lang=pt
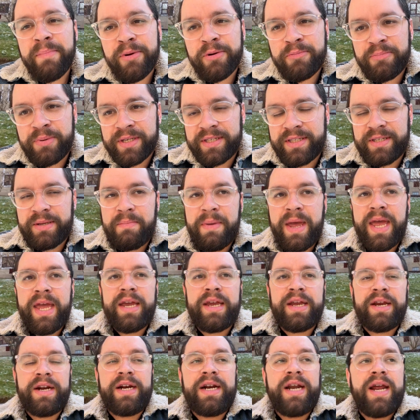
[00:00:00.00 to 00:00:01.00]
pro
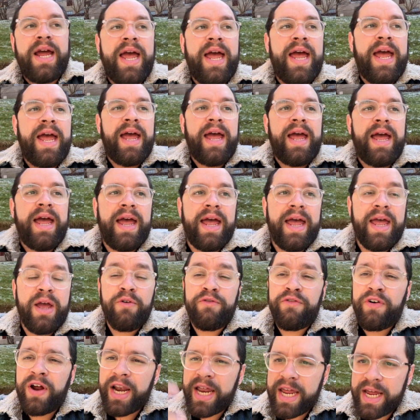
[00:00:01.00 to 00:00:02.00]
Peacemaker, é,
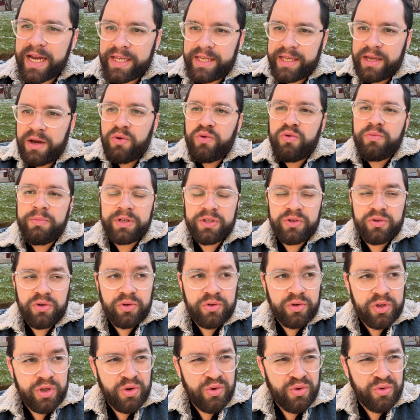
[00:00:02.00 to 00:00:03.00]
eu falei aqui em algumas
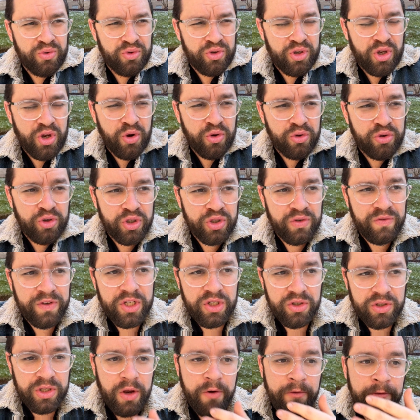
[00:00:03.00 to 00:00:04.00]
em outros
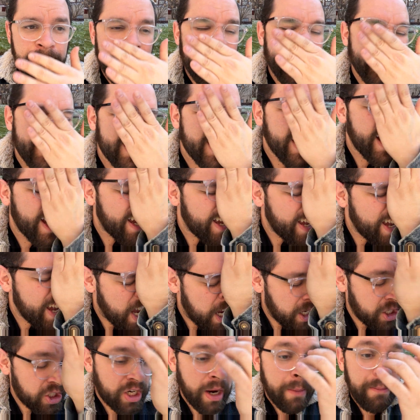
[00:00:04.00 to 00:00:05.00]
vídeos que eu fiz, né?
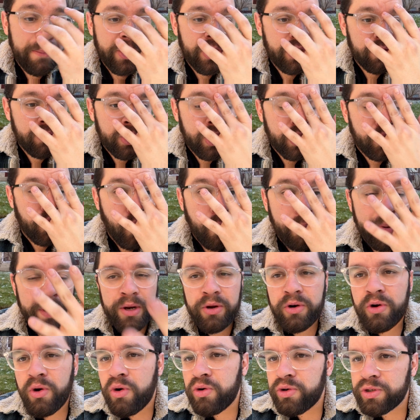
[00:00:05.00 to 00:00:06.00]
Já pedindo desculpa
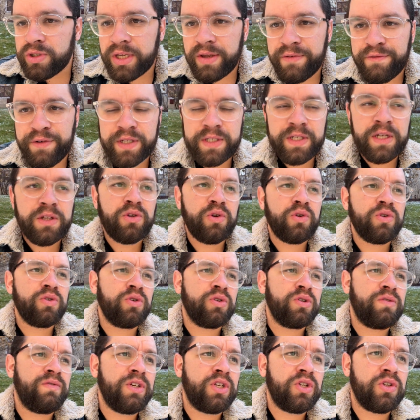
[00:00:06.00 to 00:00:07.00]
que eu não consegui fazer
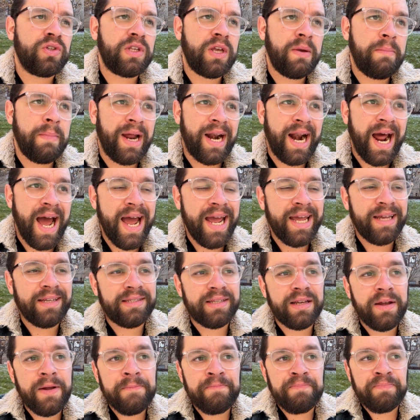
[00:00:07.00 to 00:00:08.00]
todos os vídeos
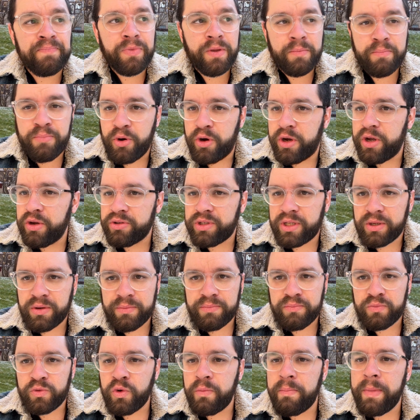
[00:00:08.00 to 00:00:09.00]
semanais, porque eu
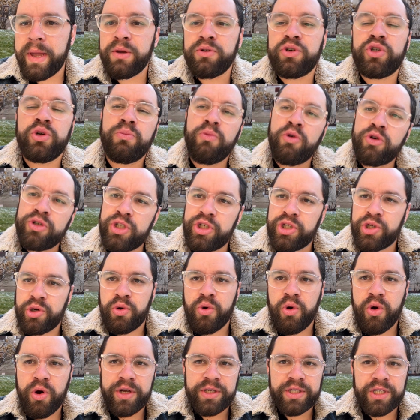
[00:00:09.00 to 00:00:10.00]
tô no meio de um monte de
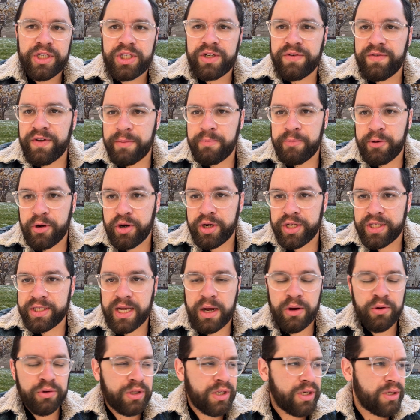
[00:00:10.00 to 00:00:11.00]
coisa e tive que
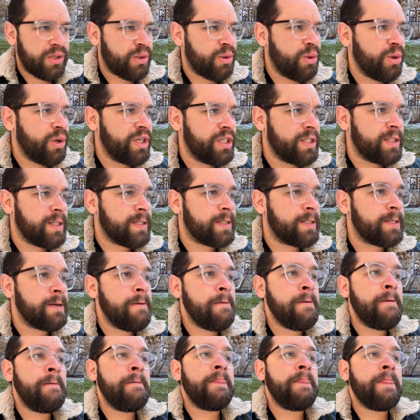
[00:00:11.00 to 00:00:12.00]
priorizar outras coisas.
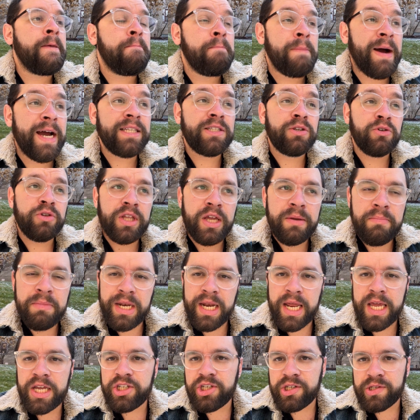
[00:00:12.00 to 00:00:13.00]
Mas eu
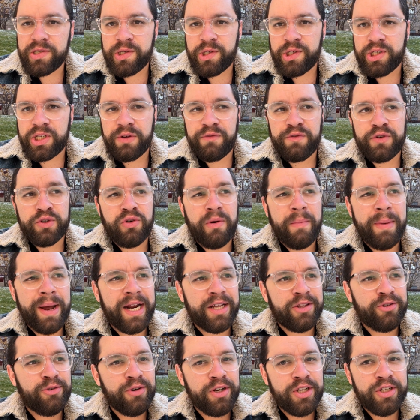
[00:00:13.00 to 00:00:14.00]
terminei de assistir, fiz uma
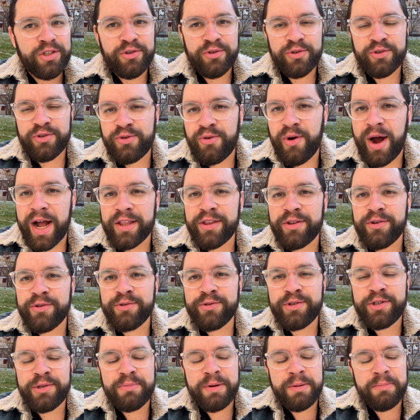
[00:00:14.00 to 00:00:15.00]
maratona aí dos quatro
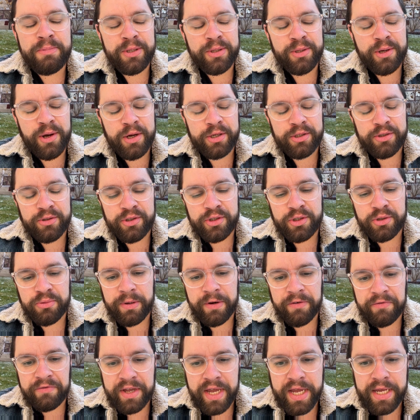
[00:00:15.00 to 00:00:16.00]
últimos episódios de
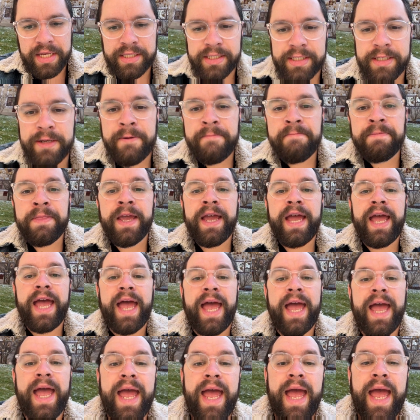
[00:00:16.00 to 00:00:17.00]
uma vez.
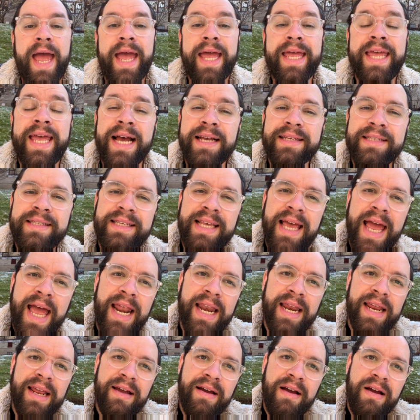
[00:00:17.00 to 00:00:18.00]
É, e a
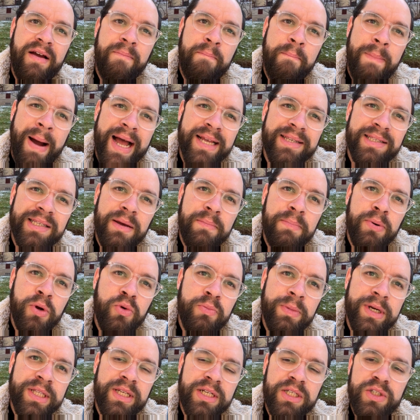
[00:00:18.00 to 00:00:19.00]
série passa
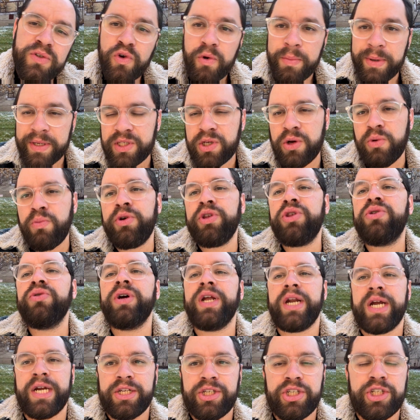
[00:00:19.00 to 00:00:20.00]
por uma transformação muito
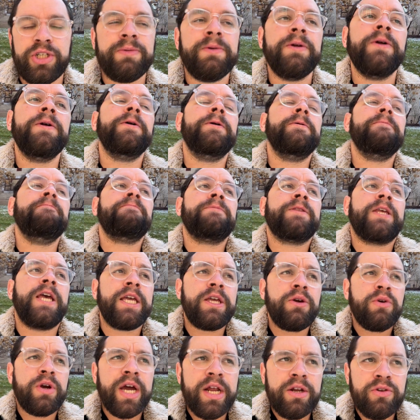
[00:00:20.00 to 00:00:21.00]
grande. O
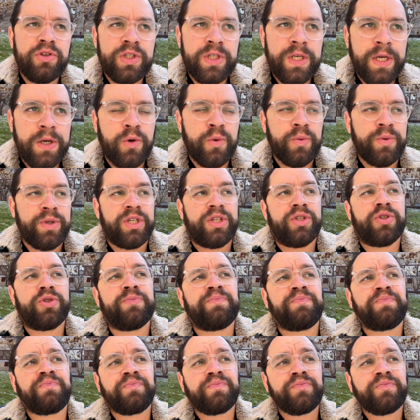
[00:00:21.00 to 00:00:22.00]
que, que eu quero dizer com isso?